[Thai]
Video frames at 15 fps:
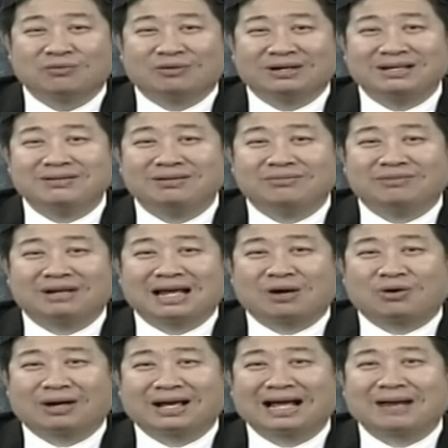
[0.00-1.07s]
วันนี้เวลา
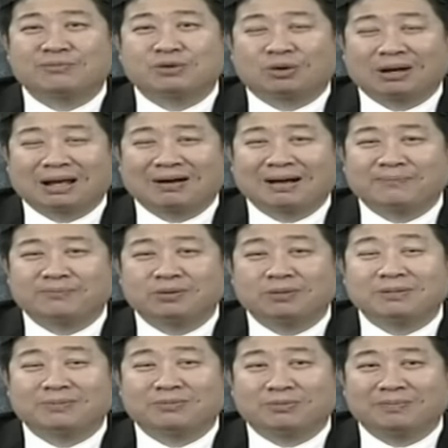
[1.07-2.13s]
ของรายการหมดลงแล้วครับพบ
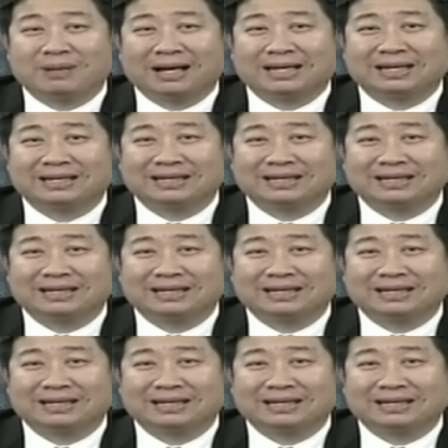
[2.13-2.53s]
กับผมใหม่